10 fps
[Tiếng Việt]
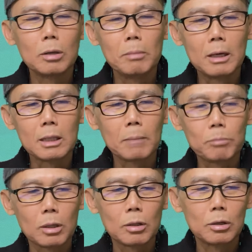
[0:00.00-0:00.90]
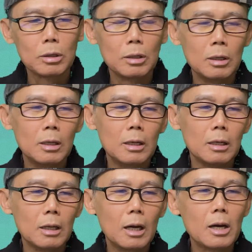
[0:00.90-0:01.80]
miễn chấp cho tôi.
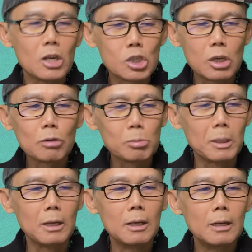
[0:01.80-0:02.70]
Đó, excuse me.